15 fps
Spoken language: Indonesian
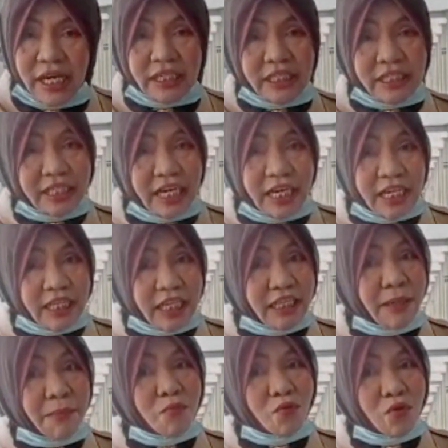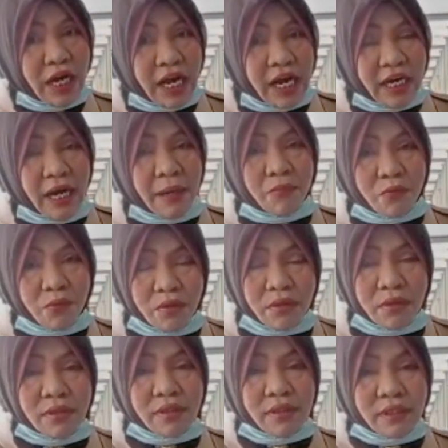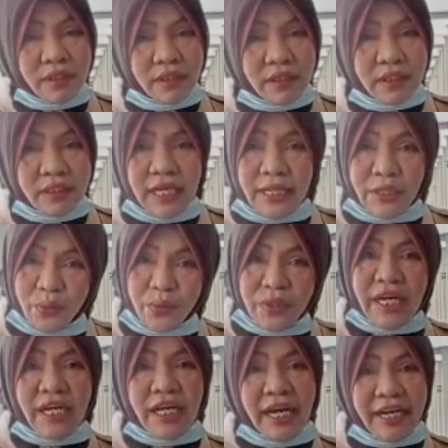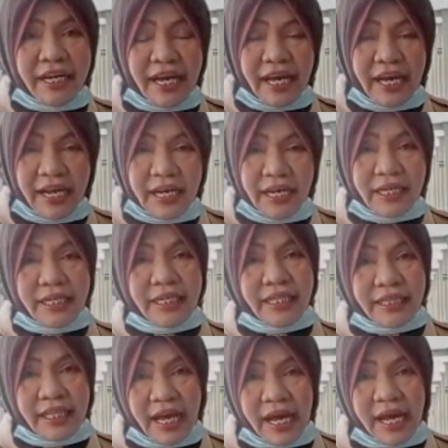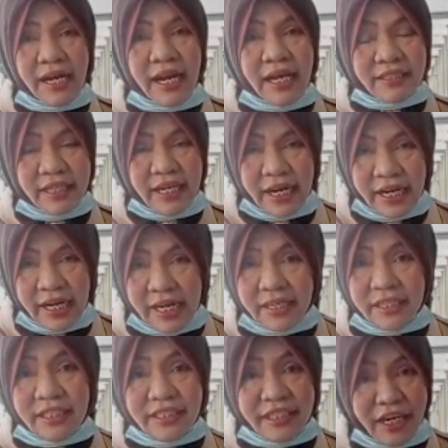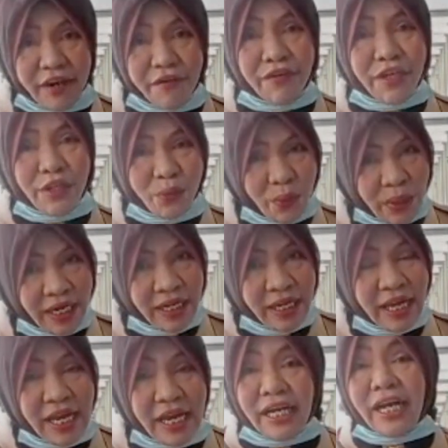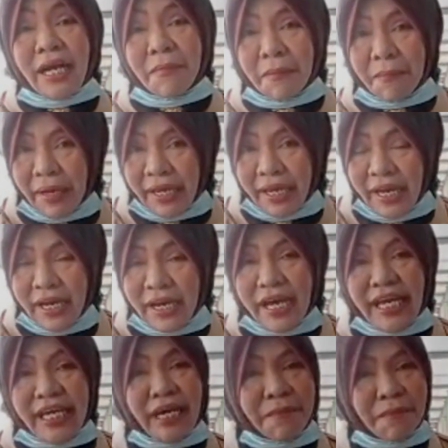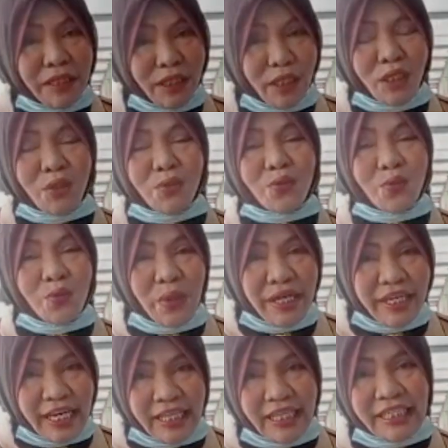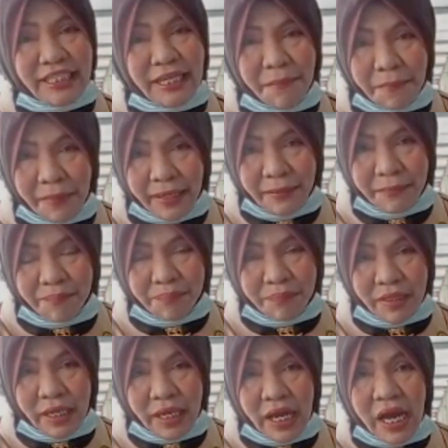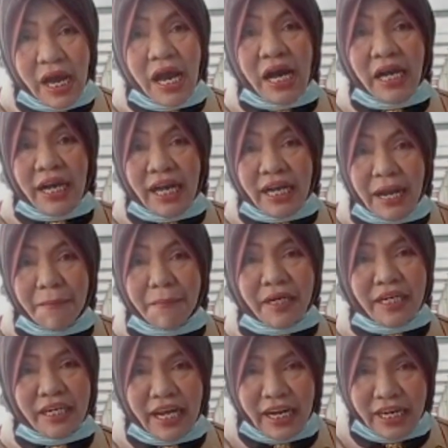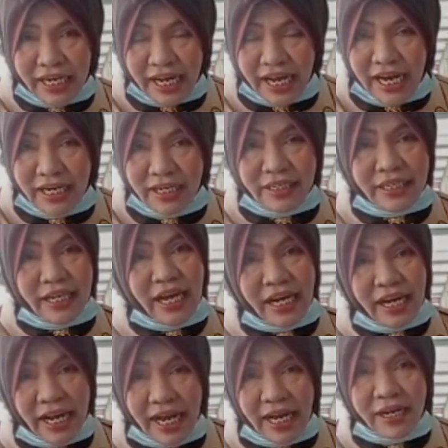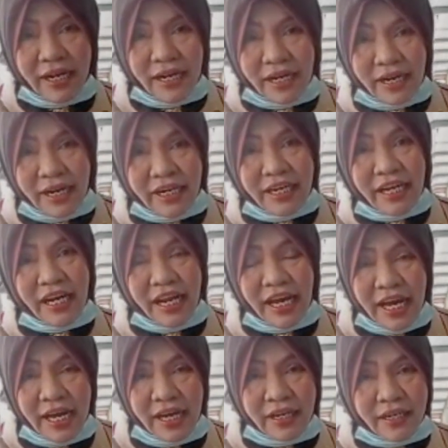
secara tatap muka, namun satu dan lain hal kita laksanakan secara virtual. Nggak apa-apa ya, yang penting tujuannya tercapai. Kakak perkenalkan, kakak adalah